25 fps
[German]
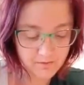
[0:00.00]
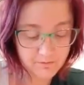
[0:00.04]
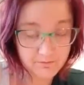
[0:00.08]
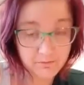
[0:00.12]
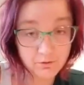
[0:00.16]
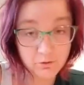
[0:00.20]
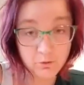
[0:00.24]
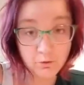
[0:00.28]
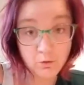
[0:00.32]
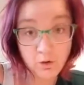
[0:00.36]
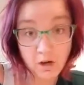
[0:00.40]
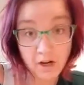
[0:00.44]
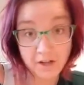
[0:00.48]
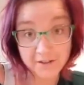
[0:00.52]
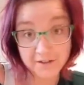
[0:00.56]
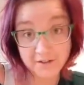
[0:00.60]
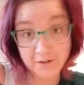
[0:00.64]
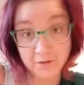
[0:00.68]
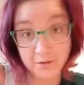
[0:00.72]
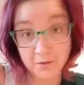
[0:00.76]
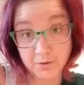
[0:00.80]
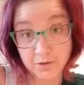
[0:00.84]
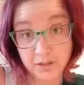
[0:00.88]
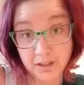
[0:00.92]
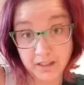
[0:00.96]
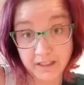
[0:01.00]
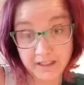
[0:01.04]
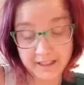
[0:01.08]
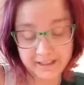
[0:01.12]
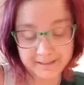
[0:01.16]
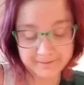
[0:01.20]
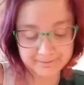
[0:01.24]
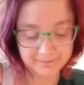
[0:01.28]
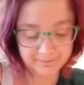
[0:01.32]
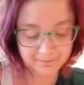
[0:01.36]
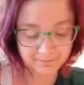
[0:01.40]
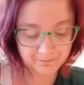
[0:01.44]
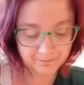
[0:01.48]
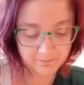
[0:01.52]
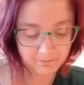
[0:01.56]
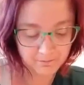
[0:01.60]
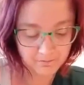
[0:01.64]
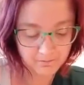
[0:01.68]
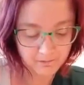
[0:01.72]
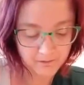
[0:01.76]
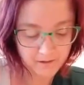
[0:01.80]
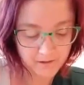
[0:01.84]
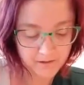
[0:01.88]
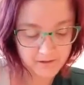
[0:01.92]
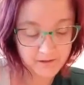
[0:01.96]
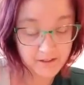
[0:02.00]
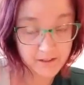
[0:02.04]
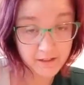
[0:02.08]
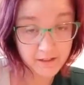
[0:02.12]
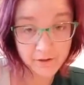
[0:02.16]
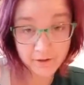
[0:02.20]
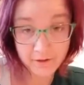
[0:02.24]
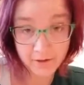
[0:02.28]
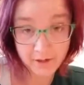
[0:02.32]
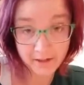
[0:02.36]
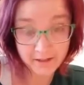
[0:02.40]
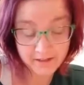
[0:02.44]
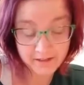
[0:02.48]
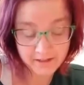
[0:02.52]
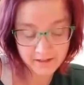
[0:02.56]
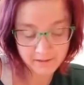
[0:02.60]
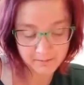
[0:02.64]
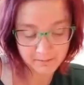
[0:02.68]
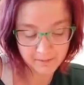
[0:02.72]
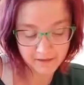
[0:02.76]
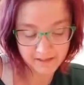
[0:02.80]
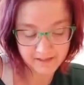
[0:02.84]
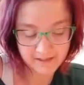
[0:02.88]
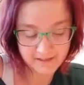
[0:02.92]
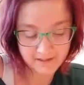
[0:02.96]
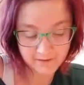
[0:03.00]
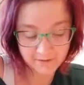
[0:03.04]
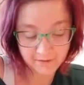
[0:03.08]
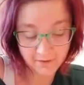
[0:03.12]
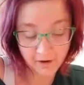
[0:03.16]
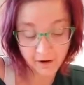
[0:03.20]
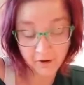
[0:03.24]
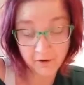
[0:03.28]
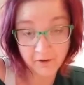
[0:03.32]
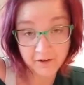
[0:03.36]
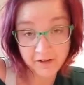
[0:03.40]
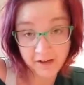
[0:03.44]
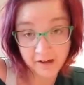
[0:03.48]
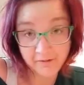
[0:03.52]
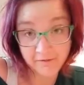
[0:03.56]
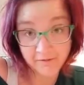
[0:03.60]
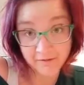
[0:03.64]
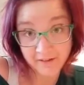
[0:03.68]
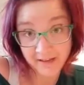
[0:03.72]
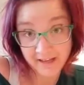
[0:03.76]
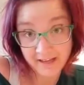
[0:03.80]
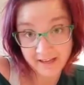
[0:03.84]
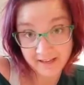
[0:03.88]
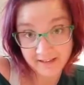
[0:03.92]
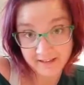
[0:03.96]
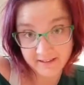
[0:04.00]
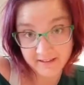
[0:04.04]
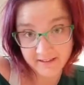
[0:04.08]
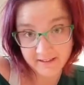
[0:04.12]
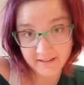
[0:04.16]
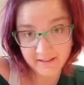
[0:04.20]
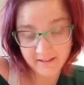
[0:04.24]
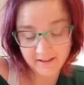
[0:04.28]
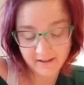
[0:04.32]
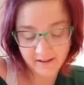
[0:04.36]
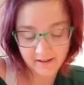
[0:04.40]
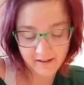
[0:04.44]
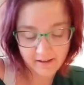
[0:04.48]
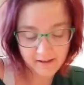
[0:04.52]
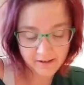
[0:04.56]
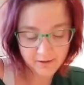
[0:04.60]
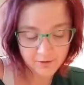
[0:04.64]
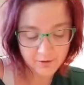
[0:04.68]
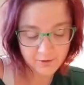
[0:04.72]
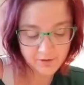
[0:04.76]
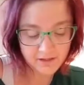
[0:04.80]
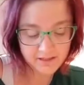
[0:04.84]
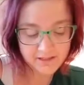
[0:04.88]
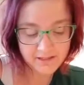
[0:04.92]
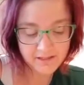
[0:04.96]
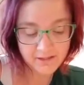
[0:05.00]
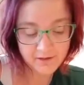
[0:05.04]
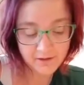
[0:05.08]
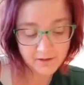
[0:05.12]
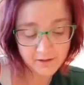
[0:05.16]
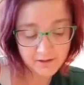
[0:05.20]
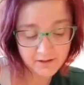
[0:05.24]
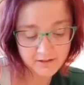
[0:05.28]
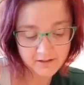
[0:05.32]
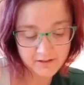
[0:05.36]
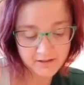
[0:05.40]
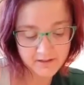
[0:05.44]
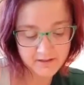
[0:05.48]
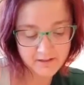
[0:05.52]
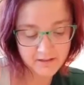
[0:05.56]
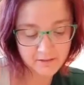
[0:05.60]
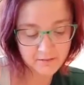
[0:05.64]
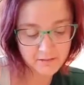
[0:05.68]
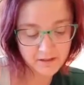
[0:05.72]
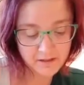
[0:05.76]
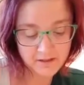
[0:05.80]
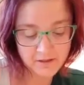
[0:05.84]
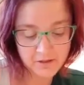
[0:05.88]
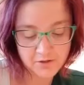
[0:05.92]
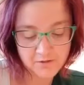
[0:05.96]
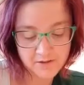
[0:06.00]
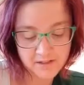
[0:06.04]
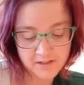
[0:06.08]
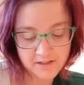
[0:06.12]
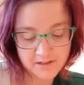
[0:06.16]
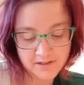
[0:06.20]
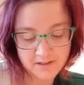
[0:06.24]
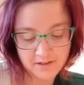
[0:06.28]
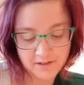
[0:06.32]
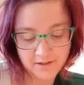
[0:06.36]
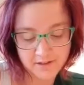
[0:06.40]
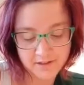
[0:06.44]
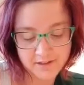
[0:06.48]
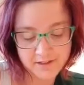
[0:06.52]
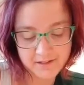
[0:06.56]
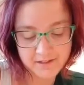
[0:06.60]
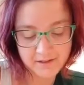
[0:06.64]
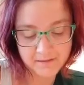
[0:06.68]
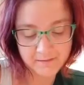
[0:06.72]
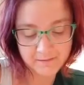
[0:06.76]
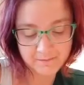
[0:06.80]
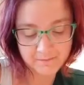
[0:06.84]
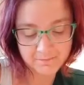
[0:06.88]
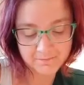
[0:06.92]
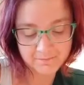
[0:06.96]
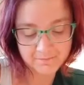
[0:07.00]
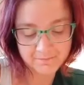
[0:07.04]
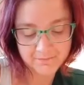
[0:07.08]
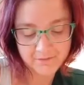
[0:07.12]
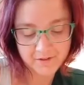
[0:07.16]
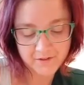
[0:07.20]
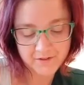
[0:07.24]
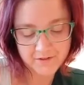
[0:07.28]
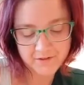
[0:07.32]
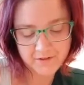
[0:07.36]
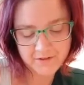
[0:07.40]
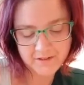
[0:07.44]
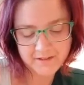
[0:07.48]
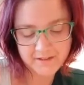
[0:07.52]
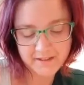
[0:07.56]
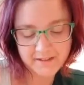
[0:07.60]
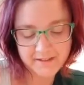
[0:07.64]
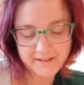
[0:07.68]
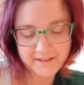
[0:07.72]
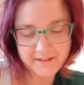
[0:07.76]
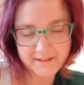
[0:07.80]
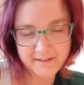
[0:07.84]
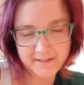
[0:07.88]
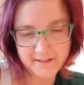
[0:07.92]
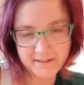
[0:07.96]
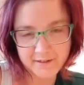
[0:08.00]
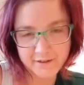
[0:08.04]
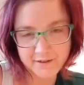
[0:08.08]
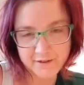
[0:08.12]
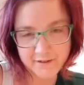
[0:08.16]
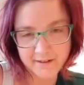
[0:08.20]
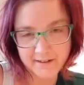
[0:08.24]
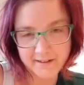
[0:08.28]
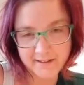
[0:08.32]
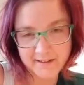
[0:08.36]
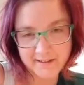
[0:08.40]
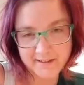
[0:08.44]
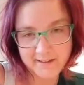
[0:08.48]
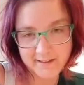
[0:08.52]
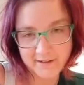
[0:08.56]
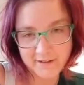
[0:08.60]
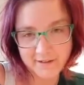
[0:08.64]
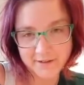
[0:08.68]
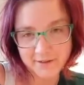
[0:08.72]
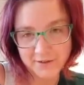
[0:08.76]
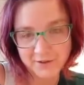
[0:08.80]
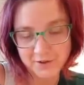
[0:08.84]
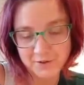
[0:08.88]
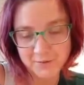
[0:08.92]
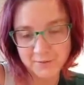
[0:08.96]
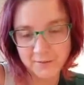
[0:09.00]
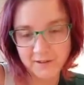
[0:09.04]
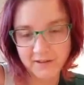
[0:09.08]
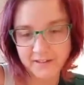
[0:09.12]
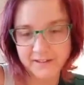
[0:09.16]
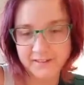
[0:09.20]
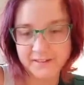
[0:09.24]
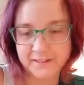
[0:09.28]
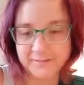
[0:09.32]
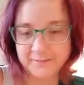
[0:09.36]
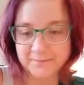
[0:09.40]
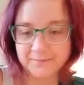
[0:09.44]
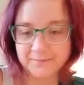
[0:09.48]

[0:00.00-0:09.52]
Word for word: Du hast gut reden. Die gehört die beste Frau der Welt. Du hast Glück, dass sie meine Schwester ist. Sonst hätte ich sie dir schon längst ausgespannt.